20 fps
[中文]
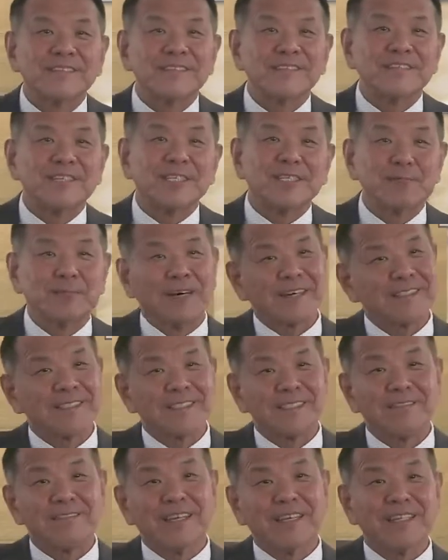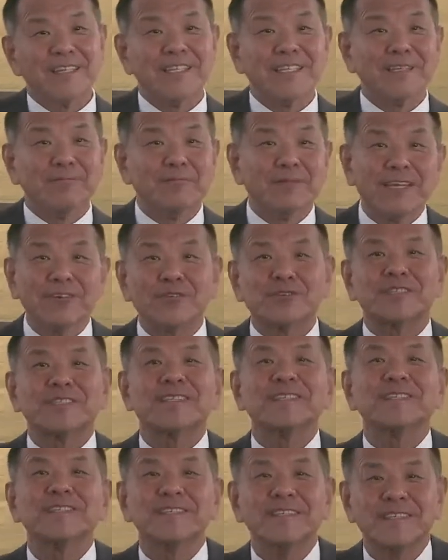为什么？因为你没有
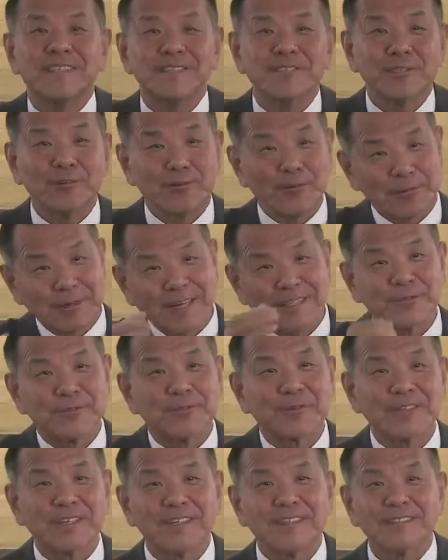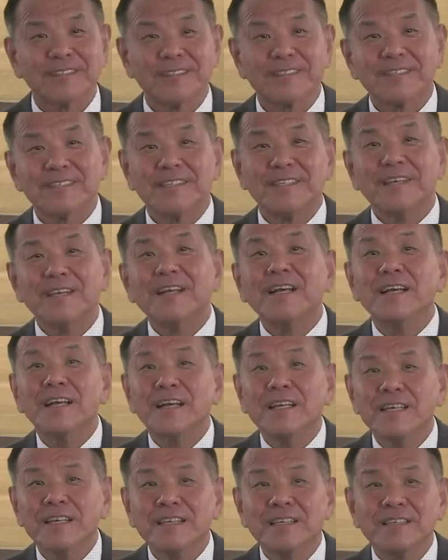身体，就像我们刚才说
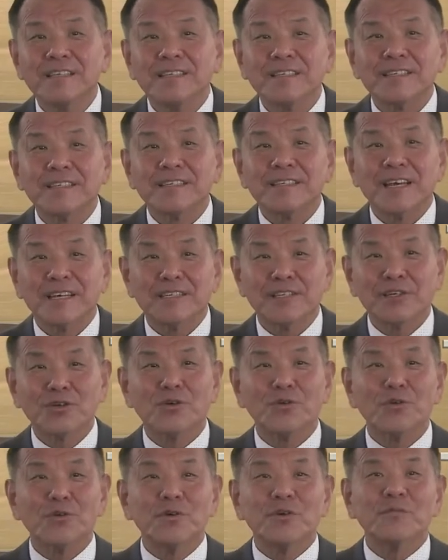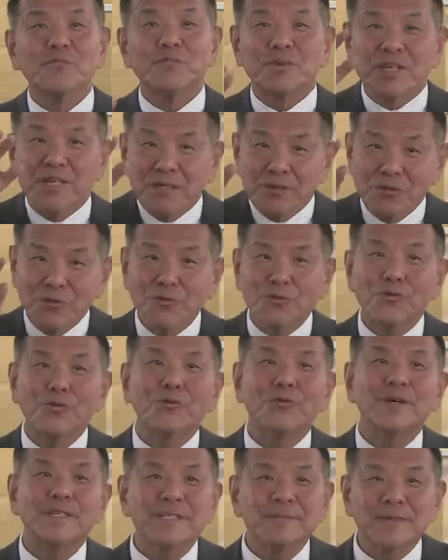的，DNA 它能够凭空
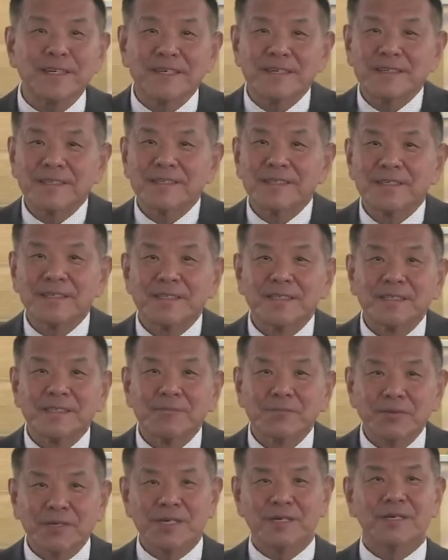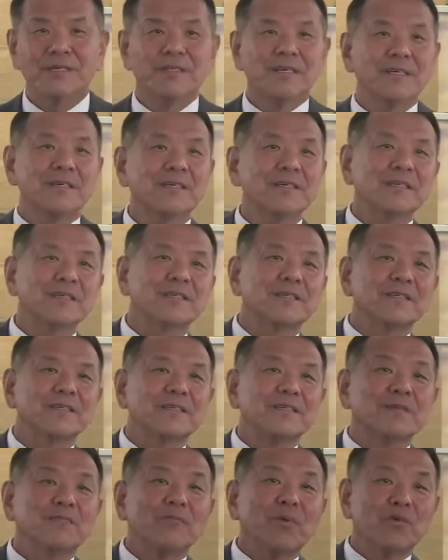活着吗？不可能。
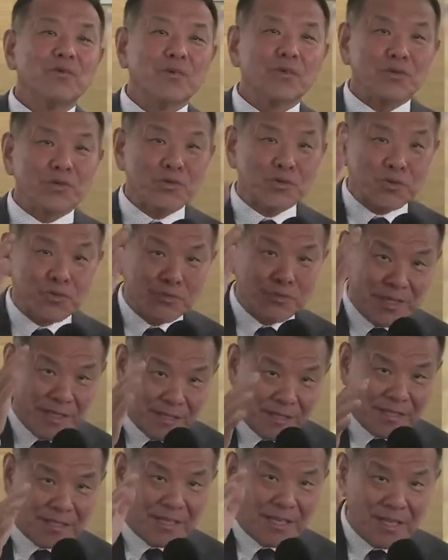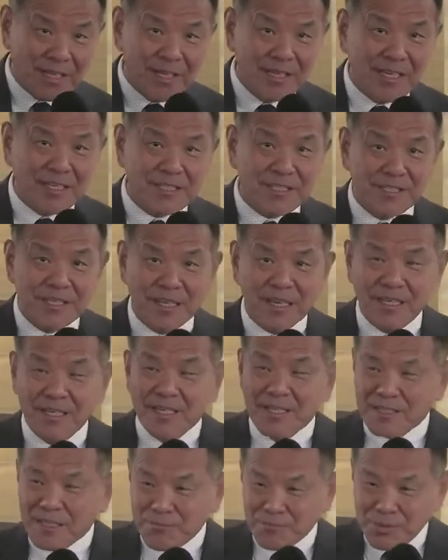包括属灵的 DNA 也是一样，
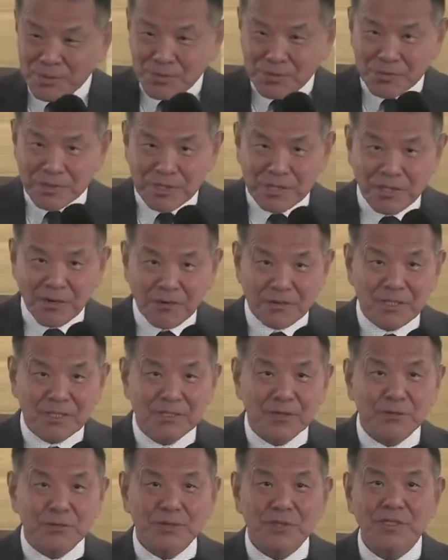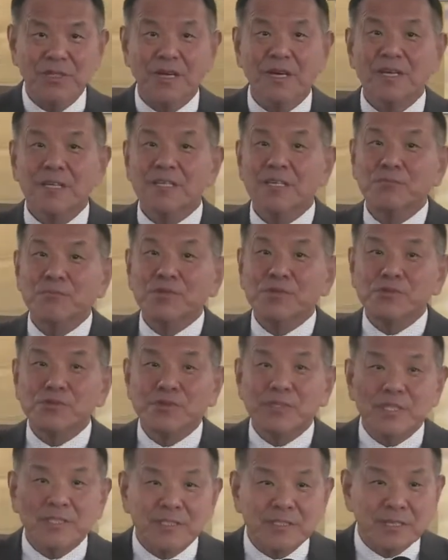它必须是道成肉身的，它必须
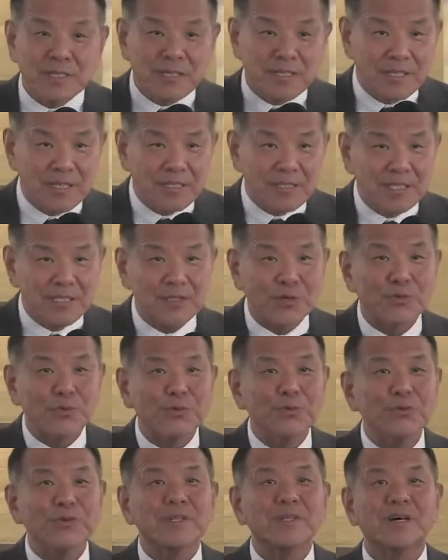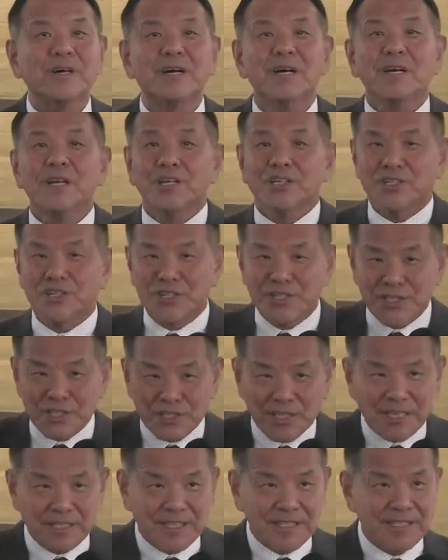是圣灵受孕的，实实
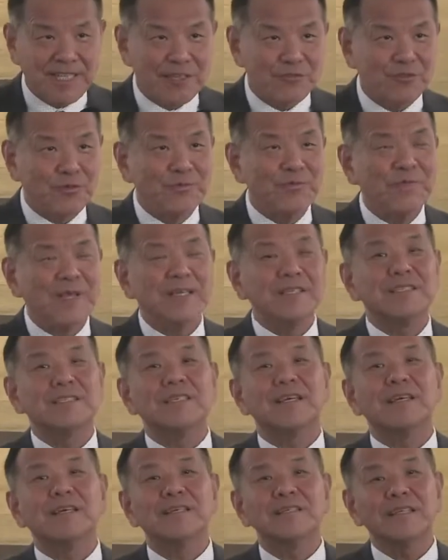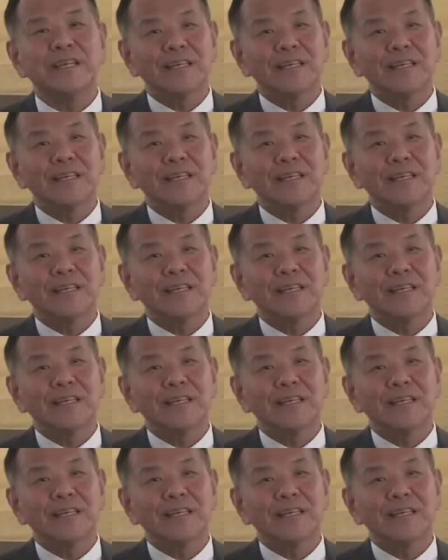在在在我们面前